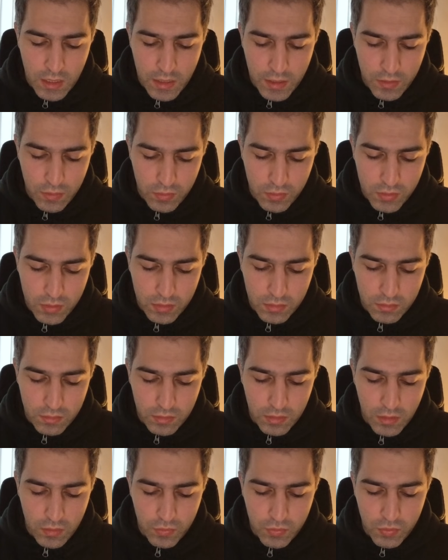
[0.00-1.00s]
iOS.
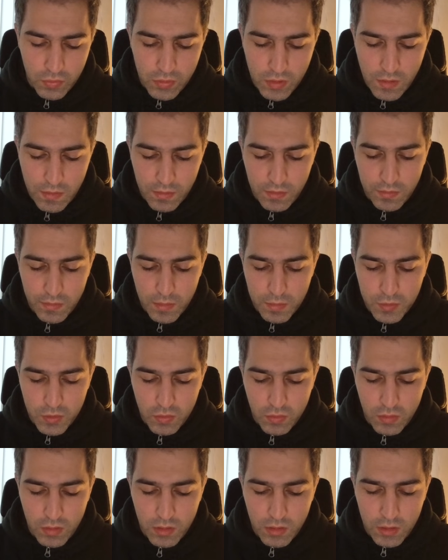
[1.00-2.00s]
Э, я уже установил в App
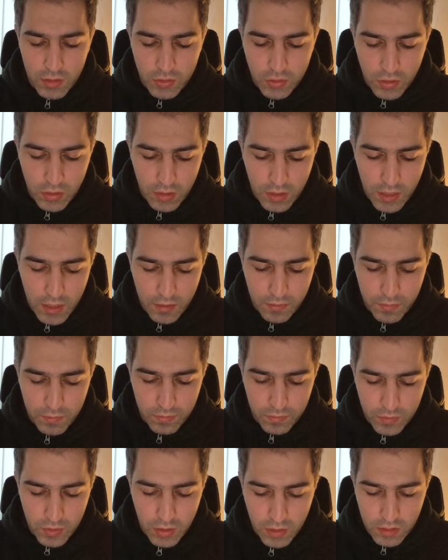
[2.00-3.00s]
Store Ledger Live.
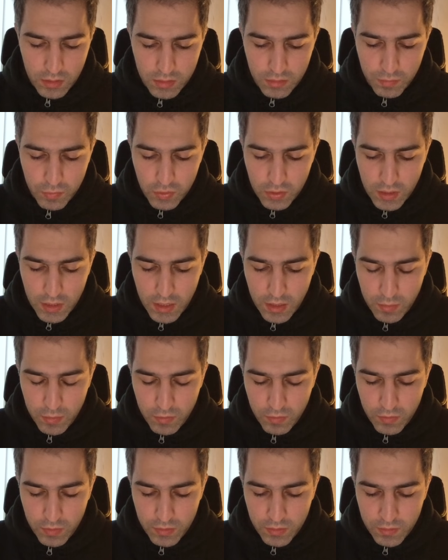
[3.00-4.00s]
Итак, запускаем
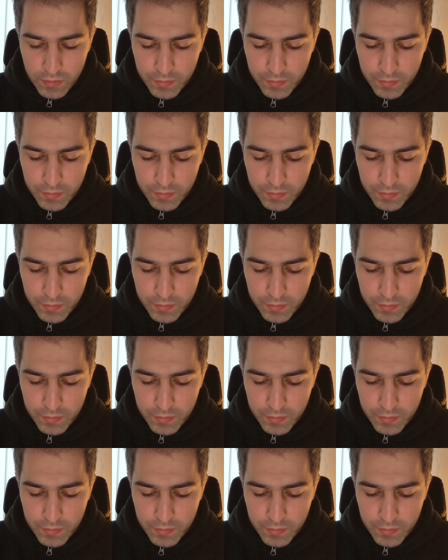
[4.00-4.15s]
его.